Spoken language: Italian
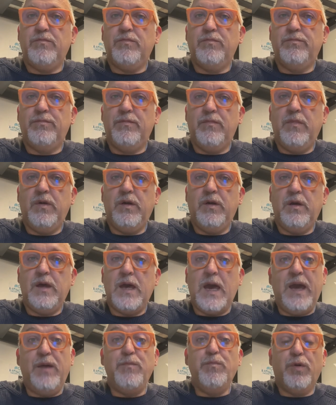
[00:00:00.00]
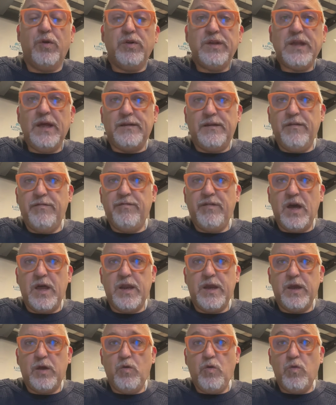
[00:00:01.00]
mm, eh, è importante
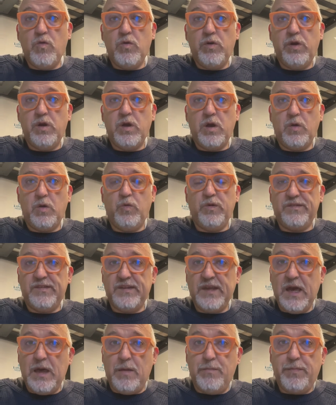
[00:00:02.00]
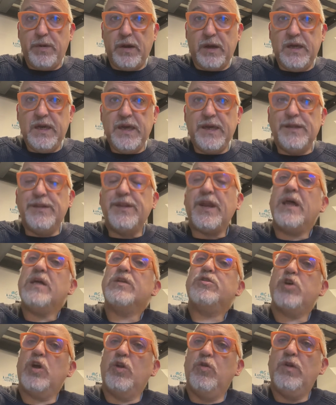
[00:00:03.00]
fare con queste app che
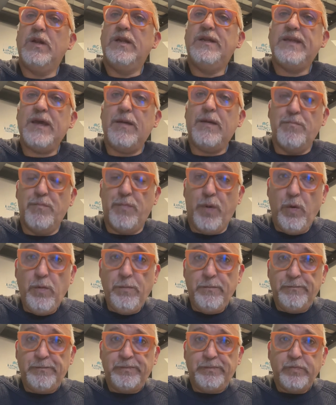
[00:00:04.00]
tracciano il tempo